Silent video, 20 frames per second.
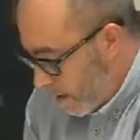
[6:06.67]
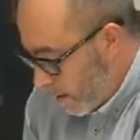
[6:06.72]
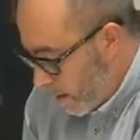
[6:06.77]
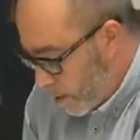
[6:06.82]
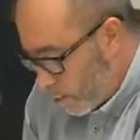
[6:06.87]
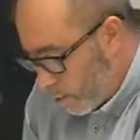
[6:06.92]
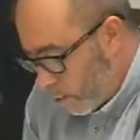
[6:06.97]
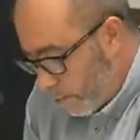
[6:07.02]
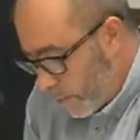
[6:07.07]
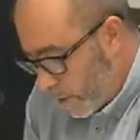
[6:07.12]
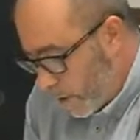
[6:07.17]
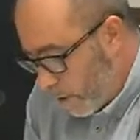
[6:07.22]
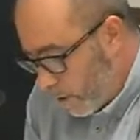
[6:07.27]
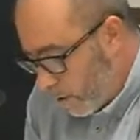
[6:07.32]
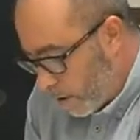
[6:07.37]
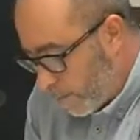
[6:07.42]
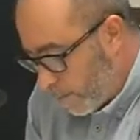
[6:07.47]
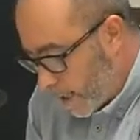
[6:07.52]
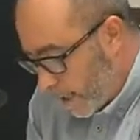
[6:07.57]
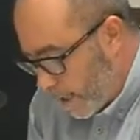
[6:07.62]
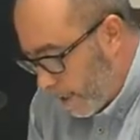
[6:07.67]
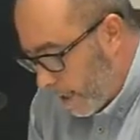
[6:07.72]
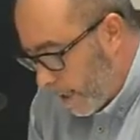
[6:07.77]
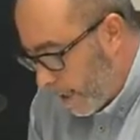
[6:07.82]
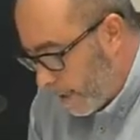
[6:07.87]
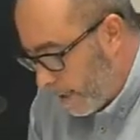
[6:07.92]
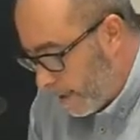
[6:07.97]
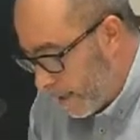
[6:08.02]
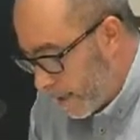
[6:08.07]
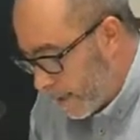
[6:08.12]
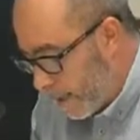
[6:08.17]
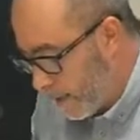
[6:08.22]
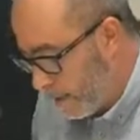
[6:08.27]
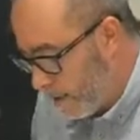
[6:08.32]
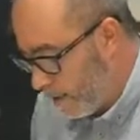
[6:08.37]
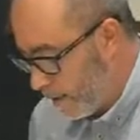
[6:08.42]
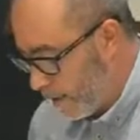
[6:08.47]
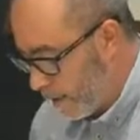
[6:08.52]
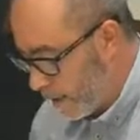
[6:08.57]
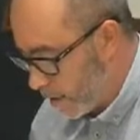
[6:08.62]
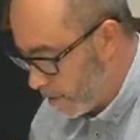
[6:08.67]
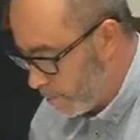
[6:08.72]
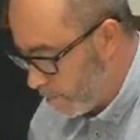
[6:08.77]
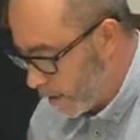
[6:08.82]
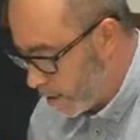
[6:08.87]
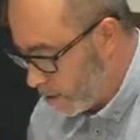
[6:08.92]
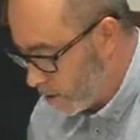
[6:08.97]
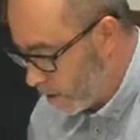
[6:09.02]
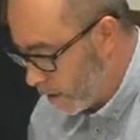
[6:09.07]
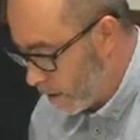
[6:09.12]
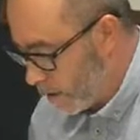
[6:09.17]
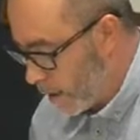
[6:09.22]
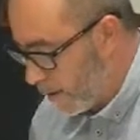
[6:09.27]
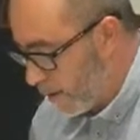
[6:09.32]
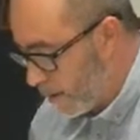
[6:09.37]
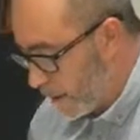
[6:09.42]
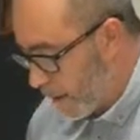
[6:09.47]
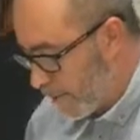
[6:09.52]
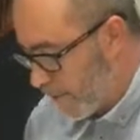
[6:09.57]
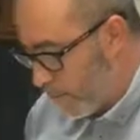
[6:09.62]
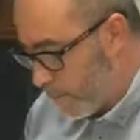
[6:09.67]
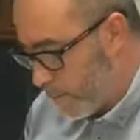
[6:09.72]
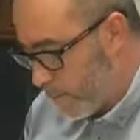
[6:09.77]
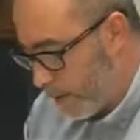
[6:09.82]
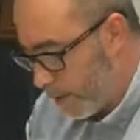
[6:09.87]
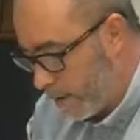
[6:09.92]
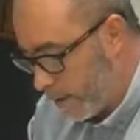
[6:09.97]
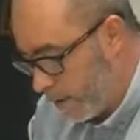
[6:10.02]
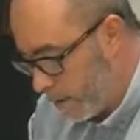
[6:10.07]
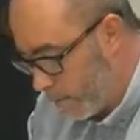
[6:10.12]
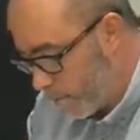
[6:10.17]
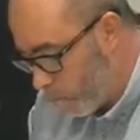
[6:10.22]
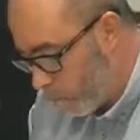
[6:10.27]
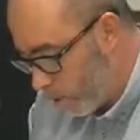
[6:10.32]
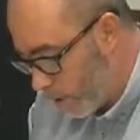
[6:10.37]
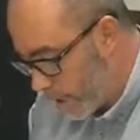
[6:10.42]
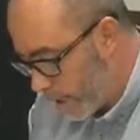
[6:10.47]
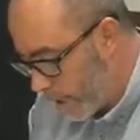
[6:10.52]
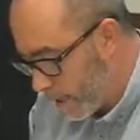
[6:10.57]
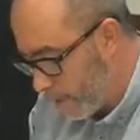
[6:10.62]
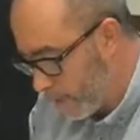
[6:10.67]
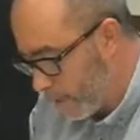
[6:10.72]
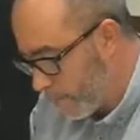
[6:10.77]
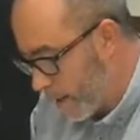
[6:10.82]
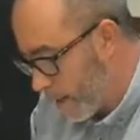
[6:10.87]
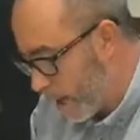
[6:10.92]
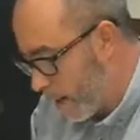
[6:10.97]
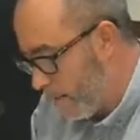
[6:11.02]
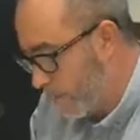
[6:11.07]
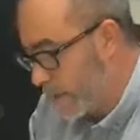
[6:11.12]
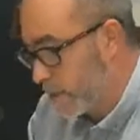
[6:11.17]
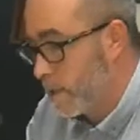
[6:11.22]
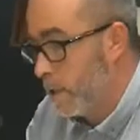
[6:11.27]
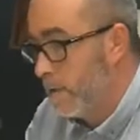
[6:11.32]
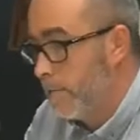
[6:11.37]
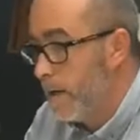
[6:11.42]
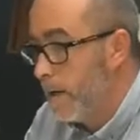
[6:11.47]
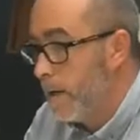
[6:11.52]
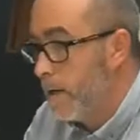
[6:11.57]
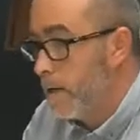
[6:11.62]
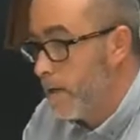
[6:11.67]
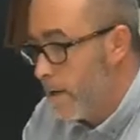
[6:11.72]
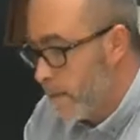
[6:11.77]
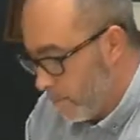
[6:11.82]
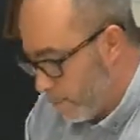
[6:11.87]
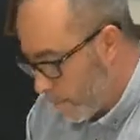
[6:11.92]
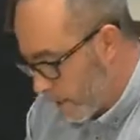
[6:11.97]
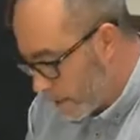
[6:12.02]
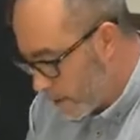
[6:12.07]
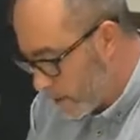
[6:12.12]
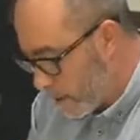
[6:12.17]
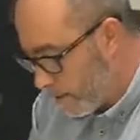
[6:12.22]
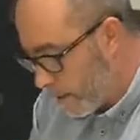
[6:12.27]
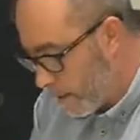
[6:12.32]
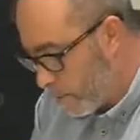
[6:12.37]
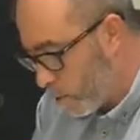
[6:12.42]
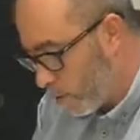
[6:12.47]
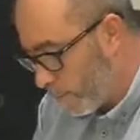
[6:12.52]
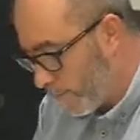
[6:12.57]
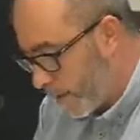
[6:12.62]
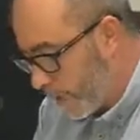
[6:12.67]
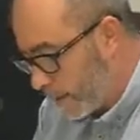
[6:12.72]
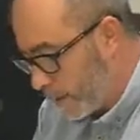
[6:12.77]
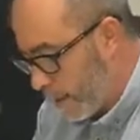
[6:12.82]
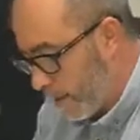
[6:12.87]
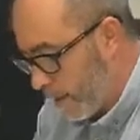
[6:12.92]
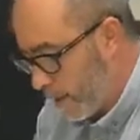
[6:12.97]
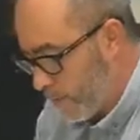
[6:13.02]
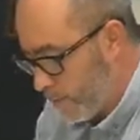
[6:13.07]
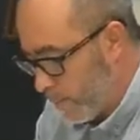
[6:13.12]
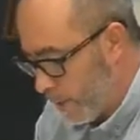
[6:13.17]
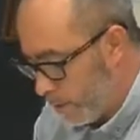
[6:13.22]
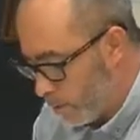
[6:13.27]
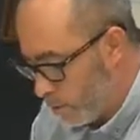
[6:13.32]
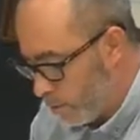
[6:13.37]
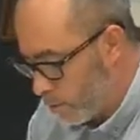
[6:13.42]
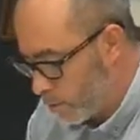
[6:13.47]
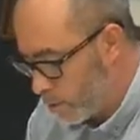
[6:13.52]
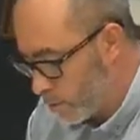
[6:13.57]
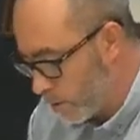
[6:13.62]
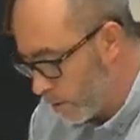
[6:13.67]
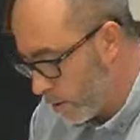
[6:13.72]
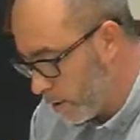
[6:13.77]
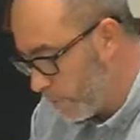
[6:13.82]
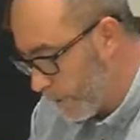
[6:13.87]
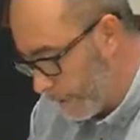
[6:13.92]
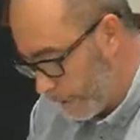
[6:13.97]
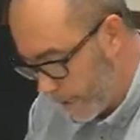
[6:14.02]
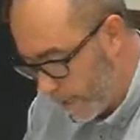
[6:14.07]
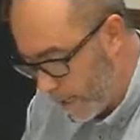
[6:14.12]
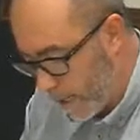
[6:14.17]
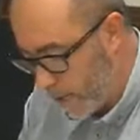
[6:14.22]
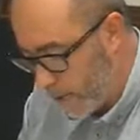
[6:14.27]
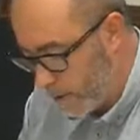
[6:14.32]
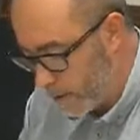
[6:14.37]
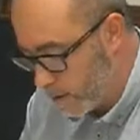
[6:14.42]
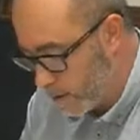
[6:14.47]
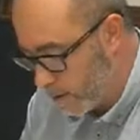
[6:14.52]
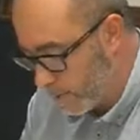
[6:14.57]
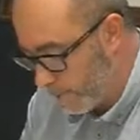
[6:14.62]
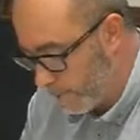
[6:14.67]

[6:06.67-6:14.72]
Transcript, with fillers: Esto impidió que Madrid cayera y que las personas que habitaban Madrid murieran de manera masiva, masiva por falta de alimentos y materiales.